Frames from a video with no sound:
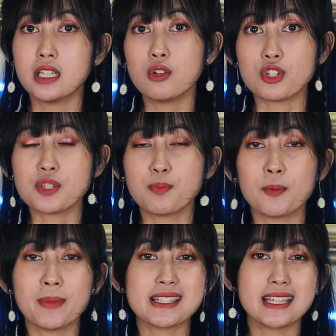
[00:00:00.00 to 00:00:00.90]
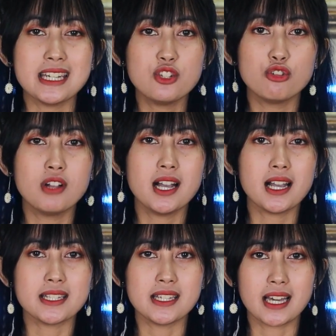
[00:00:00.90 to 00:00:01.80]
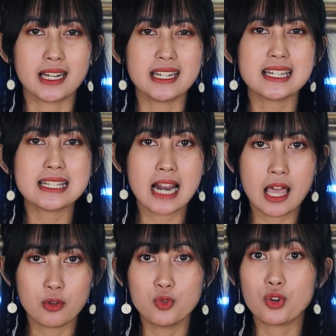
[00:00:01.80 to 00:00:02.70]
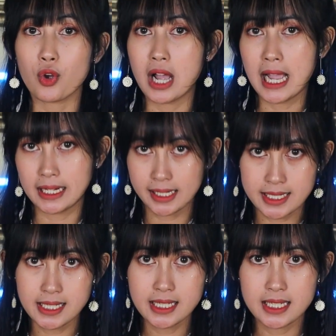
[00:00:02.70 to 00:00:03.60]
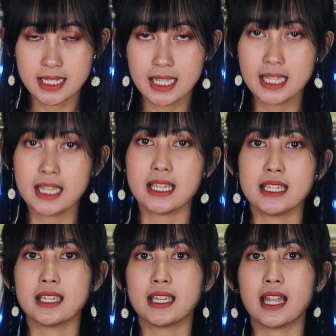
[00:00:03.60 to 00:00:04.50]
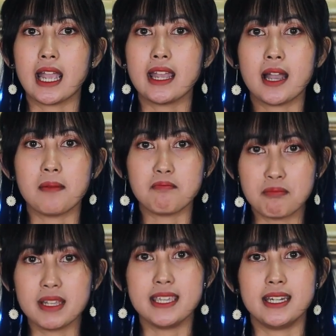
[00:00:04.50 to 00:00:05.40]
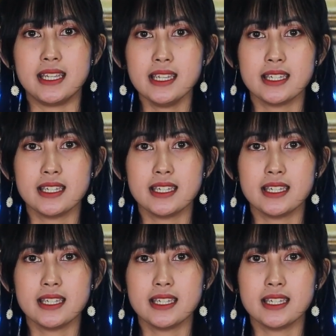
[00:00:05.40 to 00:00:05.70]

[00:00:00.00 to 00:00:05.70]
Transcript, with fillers: Terus Ponpes ini juga ngajarin lagu rohani kayak begini.